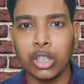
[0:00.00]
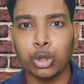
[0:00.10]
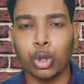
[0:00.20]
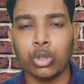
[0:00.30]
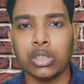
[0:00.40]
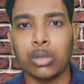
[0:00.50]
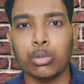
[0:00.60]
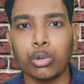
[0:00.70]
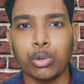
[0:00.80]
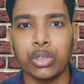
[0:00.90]

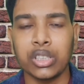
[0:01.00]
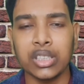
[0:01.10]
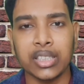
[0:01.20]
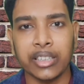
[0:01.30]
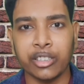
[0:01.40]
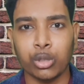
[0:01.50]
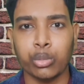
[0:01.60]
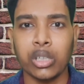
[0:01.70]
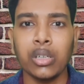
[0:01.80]
সংস্থাগুলো রয়েছে সেখানে তোমরা